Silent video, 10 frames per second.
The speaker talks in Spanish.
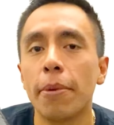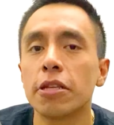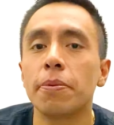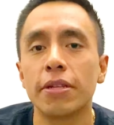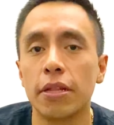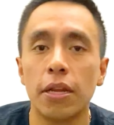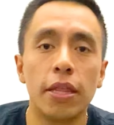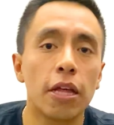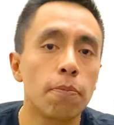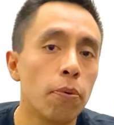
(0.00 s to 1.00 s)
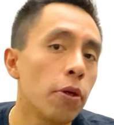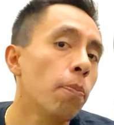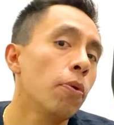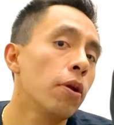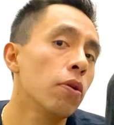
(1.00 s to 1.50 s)
más versatilidad poder
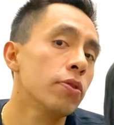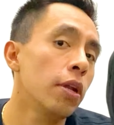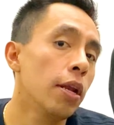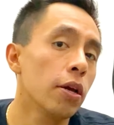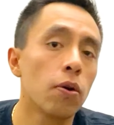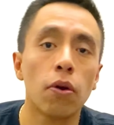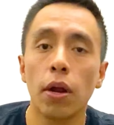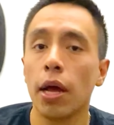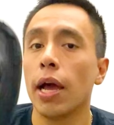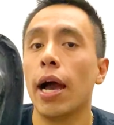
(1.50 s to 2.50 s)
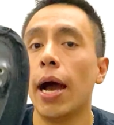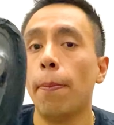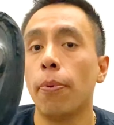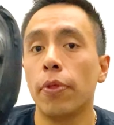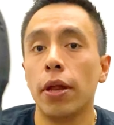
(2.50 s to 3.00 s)
ponerlos en el Igor
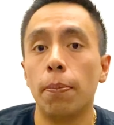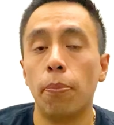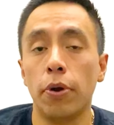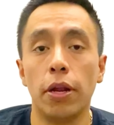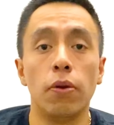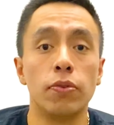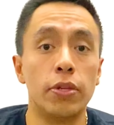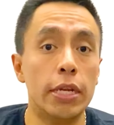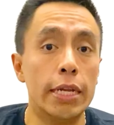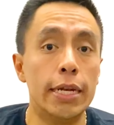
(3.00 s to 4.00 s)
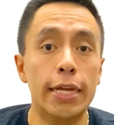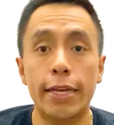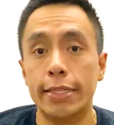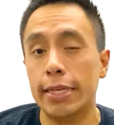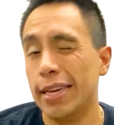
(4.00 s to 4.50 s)
a poder ponerlos en el
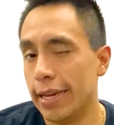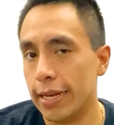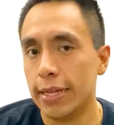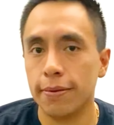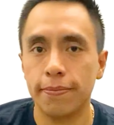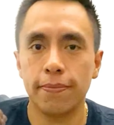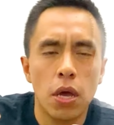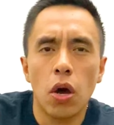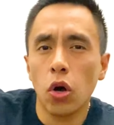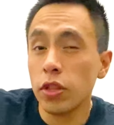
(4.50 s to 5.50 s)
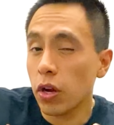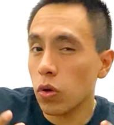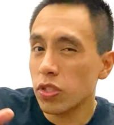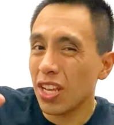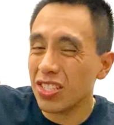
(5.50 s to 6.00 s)
SP. Otra
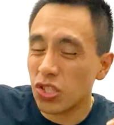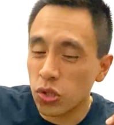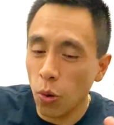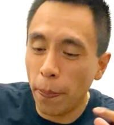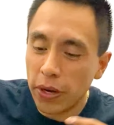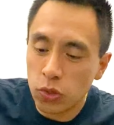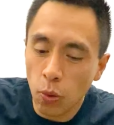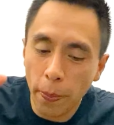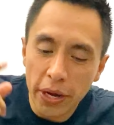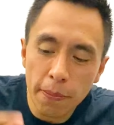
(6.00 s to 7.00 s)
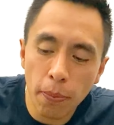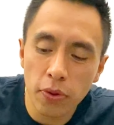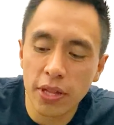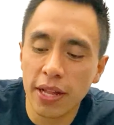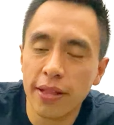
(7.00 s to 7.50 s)
cosa súper, súper
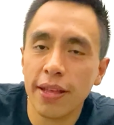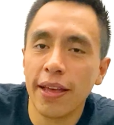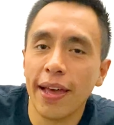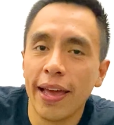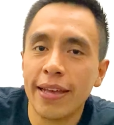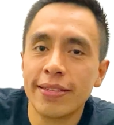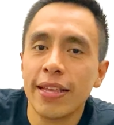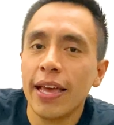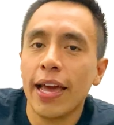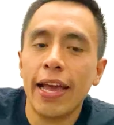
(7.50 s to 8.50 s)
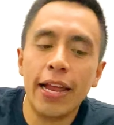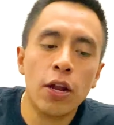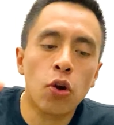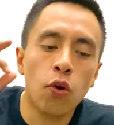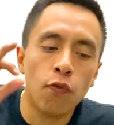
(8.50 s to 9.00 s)
importante es
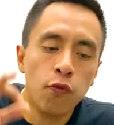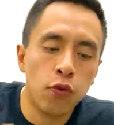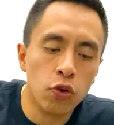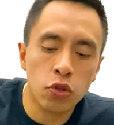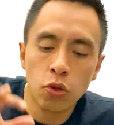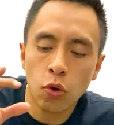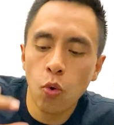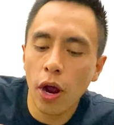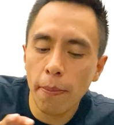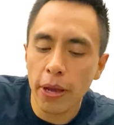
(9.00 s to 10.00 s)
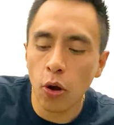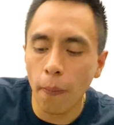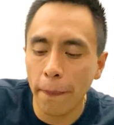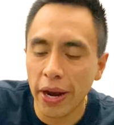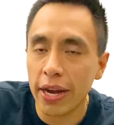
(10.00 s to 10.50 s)
el confort. ¿Cuál me
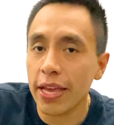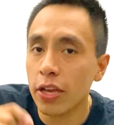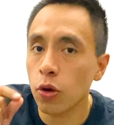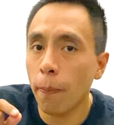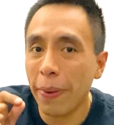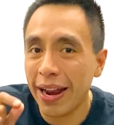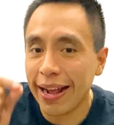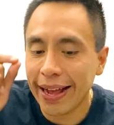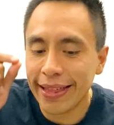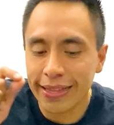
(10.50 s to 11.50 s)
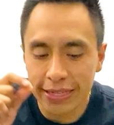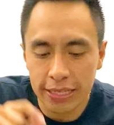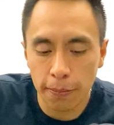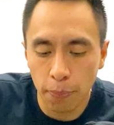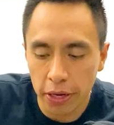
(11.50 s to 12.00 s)
compraría yo para cada
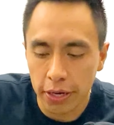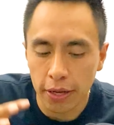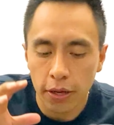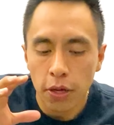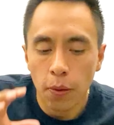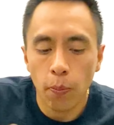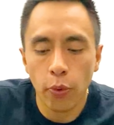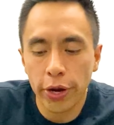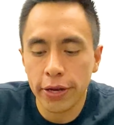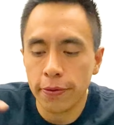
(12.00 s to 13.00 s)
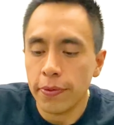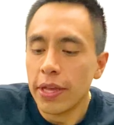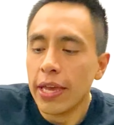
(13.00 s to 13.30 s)
disciplina? Bueno,